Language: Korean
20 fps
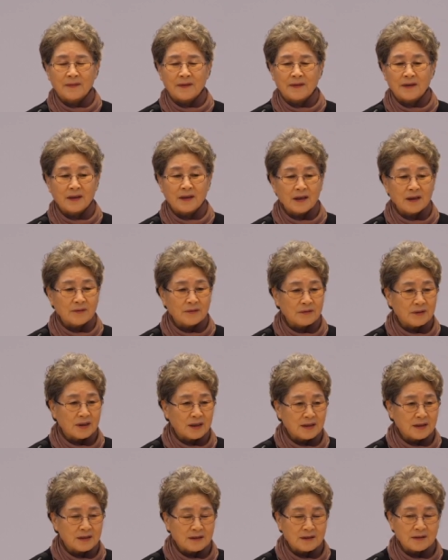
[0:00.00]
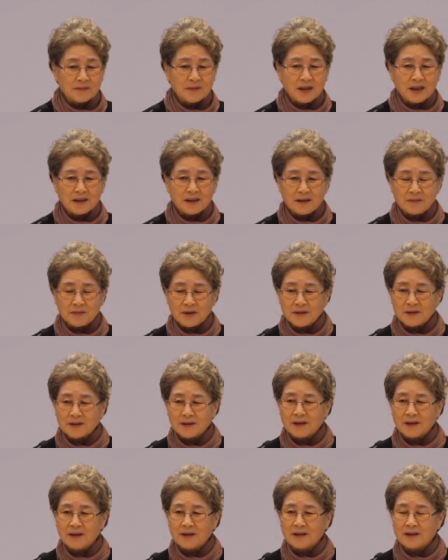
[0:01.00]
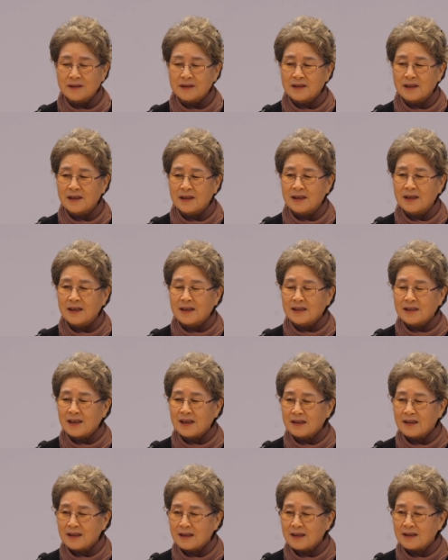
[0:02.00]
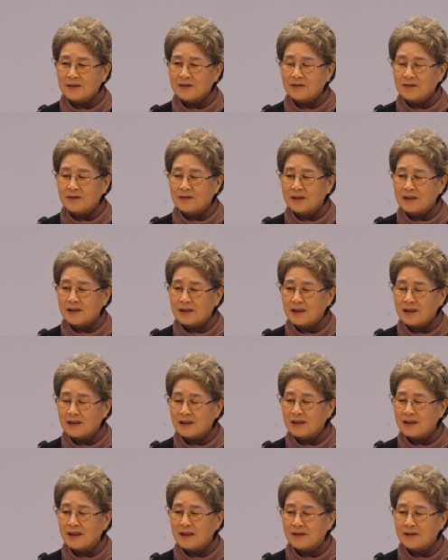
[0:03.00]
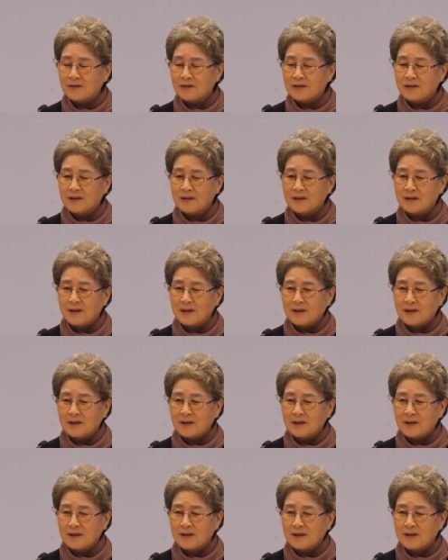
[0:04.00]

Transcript: 이게 우리가 지금 나가면서 이제 살아갈 수 있는 승리할 수 있는